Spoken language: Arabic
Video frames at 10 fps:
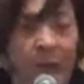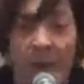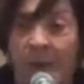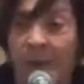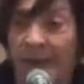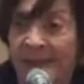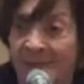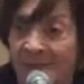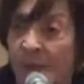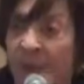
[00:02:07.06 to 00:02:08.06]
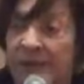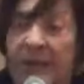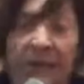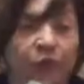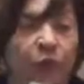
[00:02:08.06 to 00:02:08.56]
وعايزين
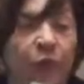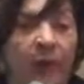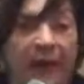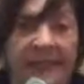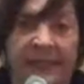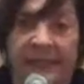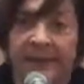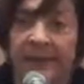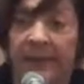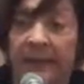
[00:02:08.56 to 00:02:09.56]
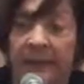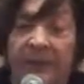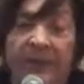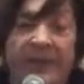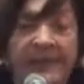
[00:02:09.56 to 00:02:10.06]
وقت أطول وحاجات زي كده طيب
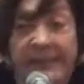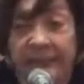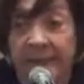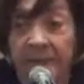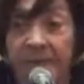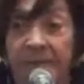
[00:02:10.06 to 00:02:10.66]
يبقى إذا